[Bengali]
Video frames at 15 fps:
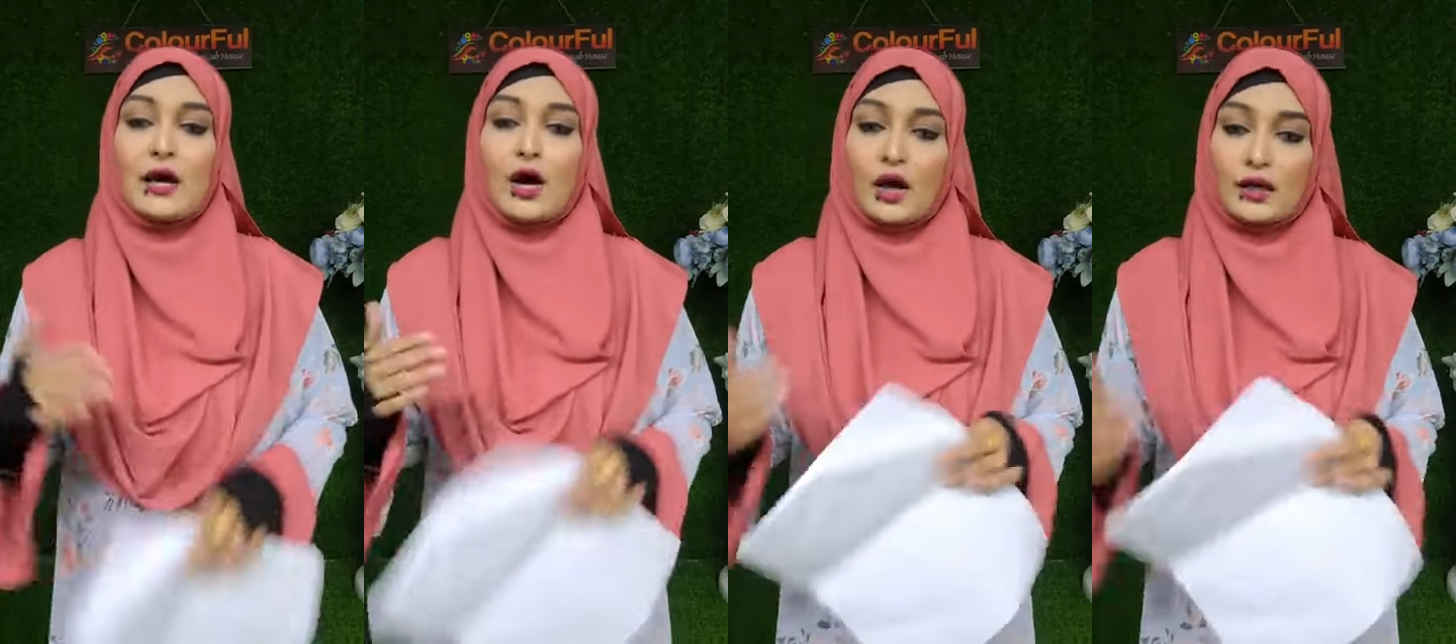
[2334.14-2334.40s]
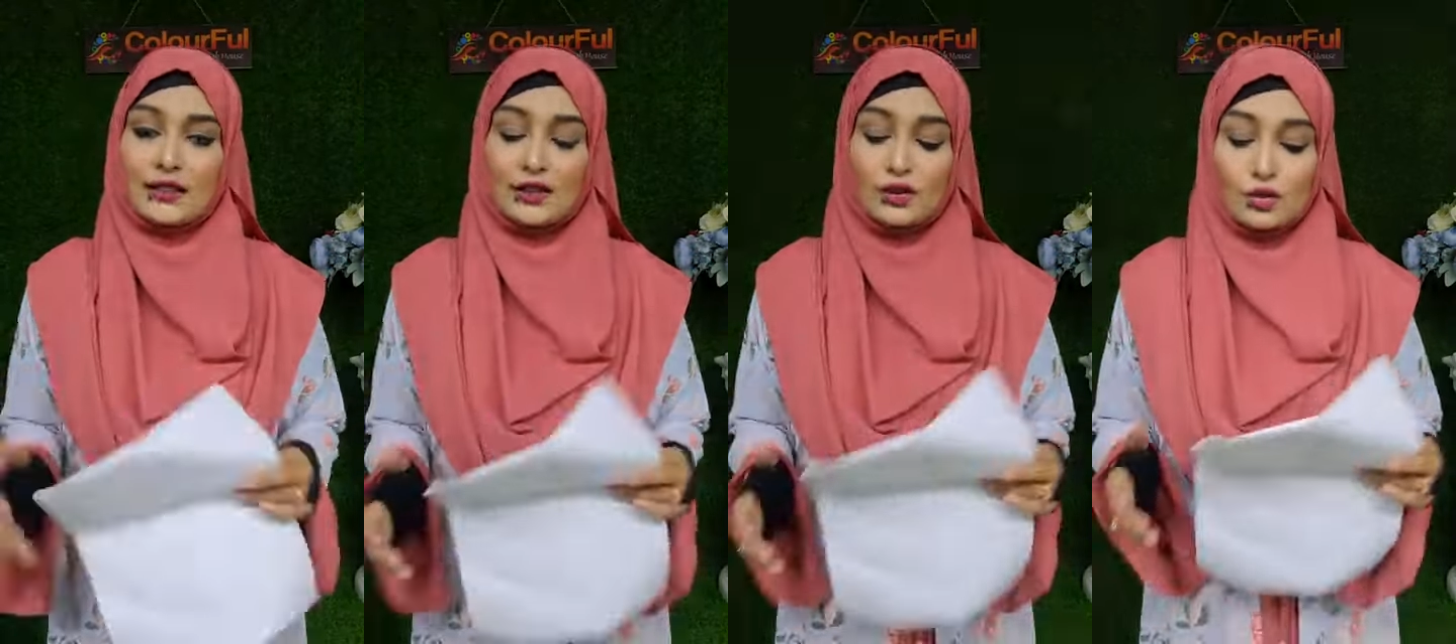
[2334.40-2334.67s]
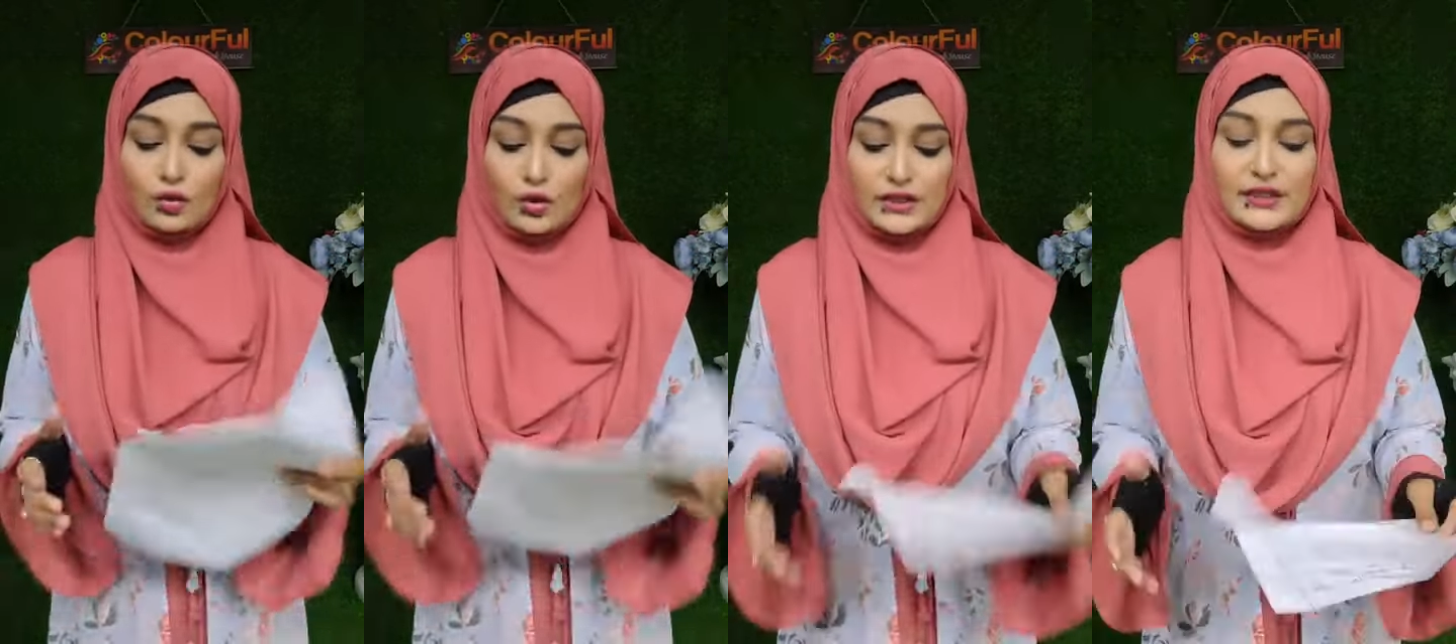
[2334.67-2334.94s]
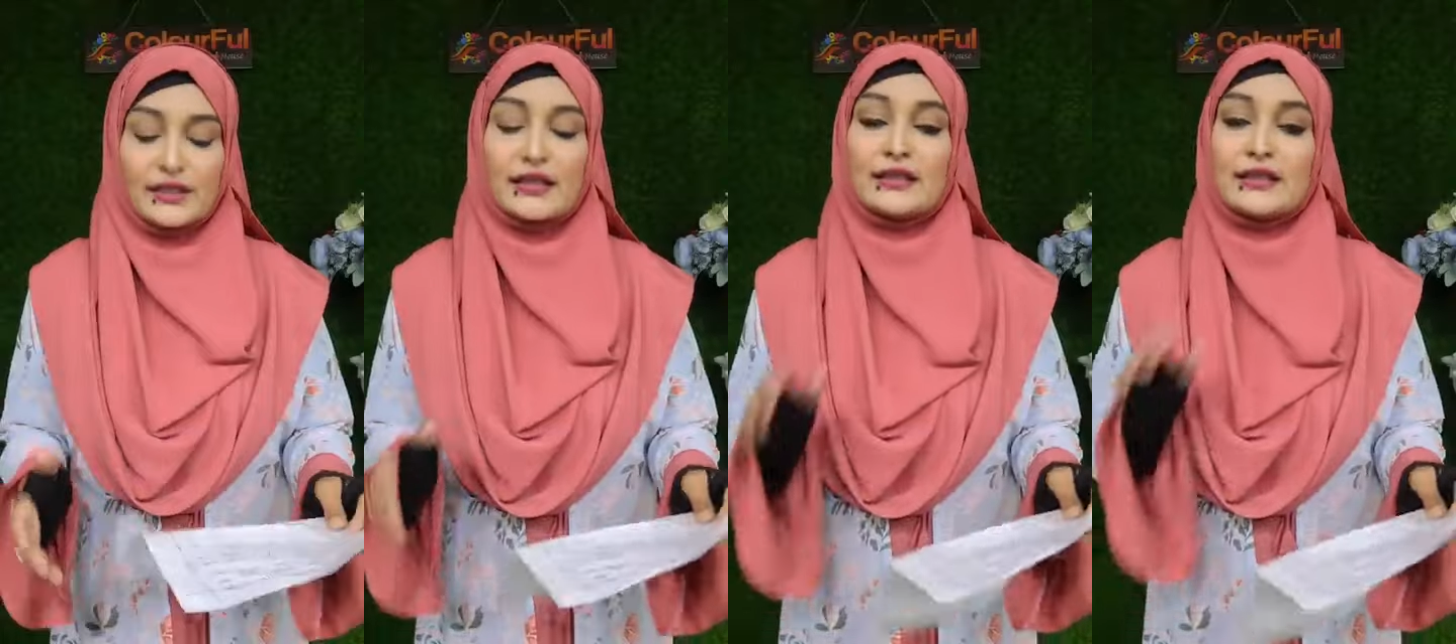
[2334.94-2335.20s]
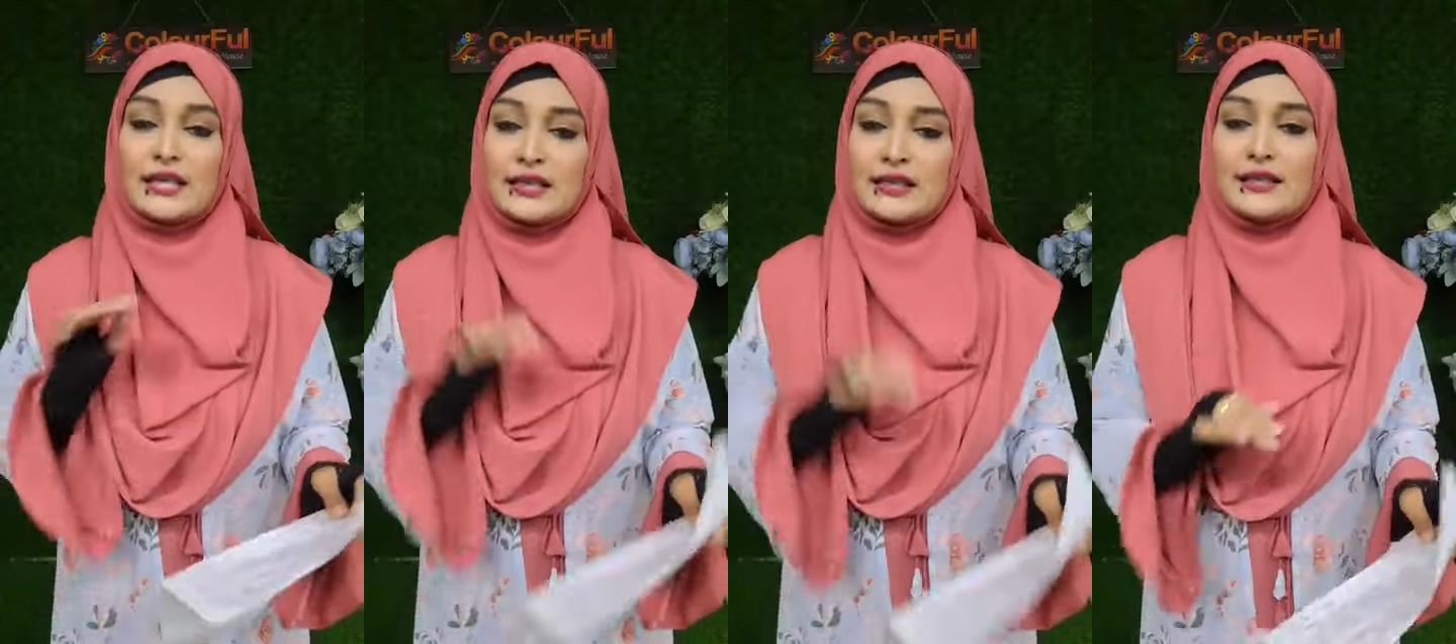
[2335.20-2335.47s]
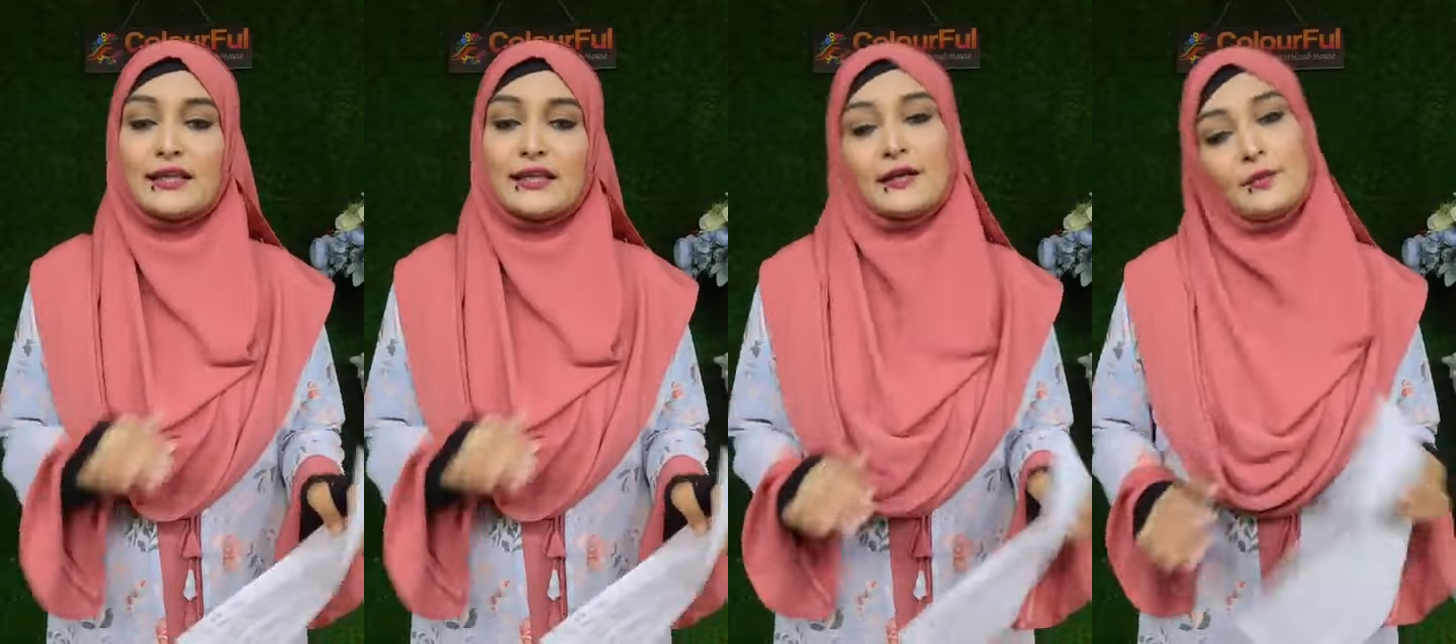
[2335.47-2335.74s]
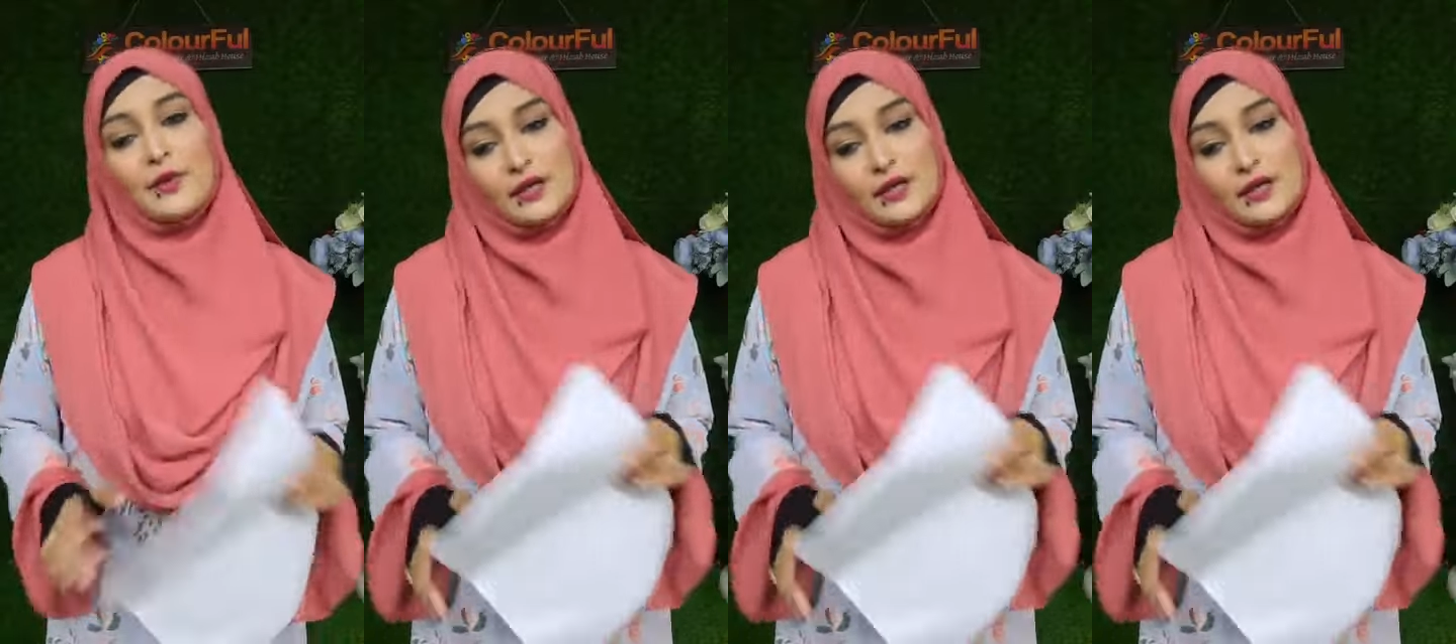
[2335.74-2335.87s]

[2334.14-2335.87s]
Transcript: অর্থাৎ দুই থেকে তিন দিনের